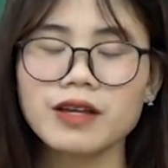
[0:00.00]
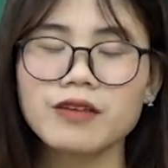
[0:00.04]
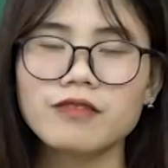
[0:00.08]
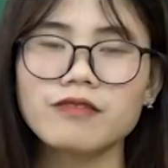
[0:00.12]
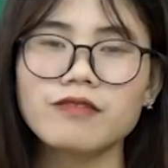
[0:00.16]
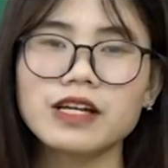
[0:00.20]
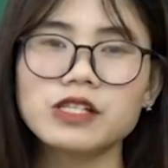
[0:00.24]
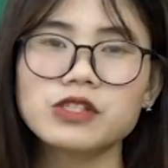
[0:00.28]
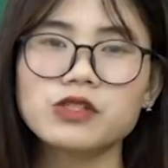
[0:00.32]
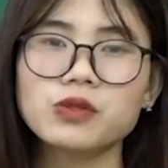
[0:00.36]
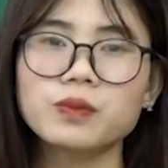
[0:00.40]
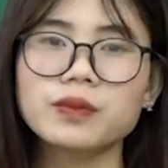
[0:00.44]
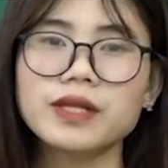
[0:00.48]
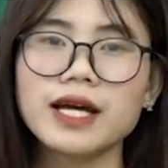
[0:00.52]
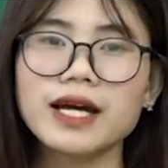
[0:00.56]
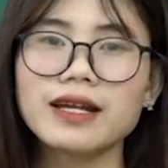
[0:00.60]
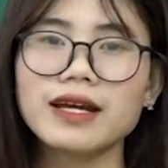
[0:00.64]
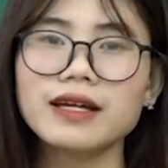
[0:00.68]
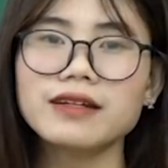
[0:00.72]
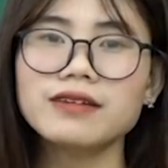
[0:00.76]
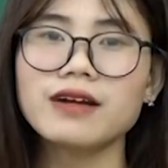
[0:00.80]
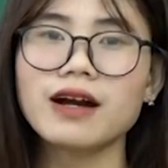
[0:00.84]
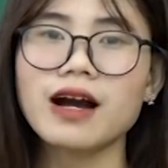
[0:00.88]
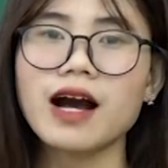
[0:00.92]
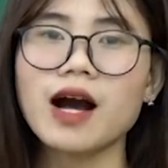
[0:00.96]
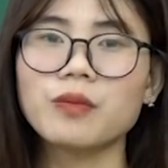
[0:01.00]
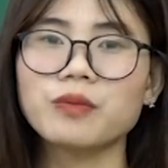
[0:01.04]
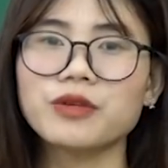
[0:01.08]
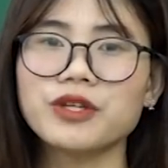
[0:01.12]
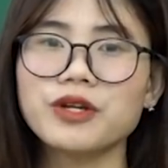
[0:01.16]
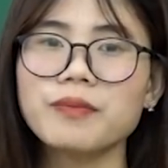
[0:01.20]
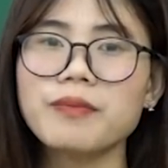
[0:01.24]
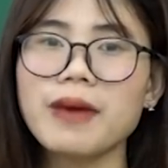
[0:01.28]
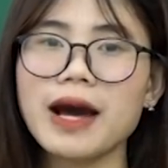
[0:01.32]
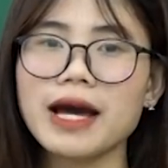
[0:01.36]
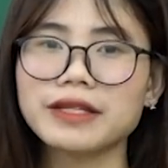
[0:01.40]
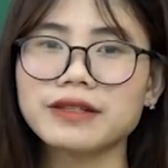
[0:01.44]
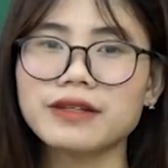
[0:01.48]
Và chúng ta đã được học
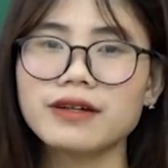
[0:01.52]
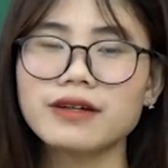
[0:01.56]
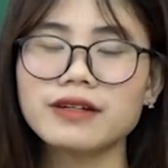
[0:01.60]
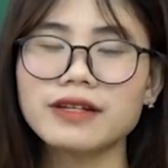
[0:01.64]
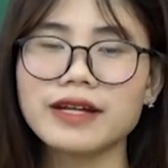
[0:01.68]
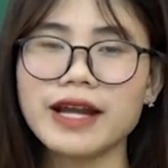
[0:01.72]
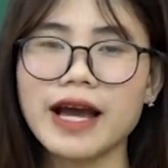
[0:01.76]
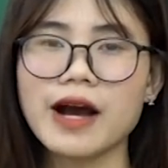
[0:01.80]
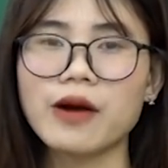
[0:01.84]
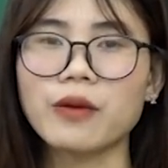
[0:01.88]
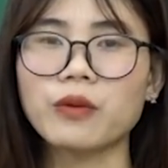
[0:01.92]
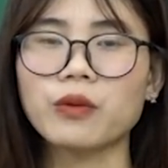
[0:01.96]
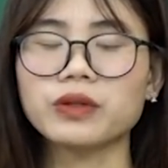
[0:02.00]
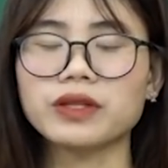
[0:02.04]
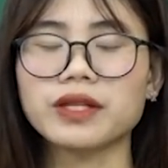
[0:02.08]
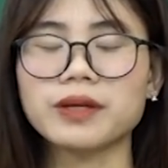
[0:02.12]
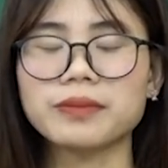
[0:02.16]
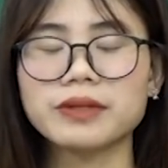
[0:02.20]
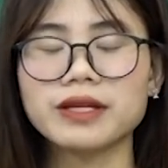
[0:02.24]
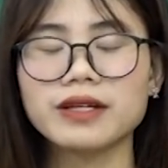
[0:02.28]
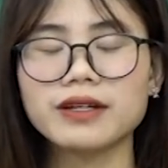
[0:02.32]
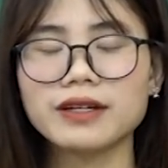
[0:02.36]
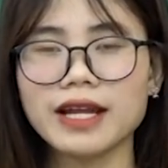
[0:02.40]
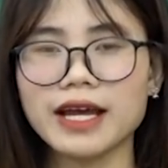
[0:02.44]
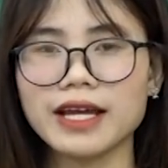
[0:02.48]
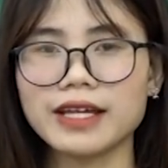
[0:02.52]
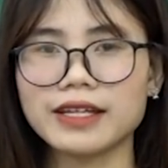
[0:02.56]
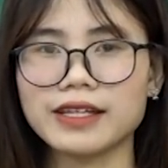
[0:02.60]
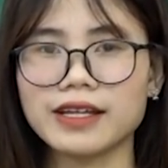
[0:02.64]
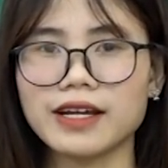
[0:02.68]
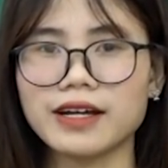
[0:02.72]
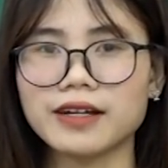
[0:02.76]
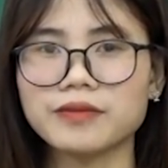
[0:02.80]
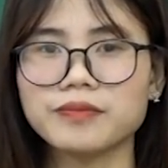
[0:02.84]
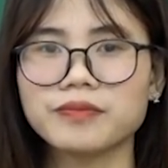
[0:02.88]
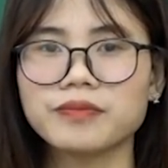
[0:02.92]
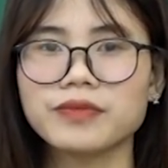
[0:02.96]
những bài thơ nào của tập thơ này nhỉ?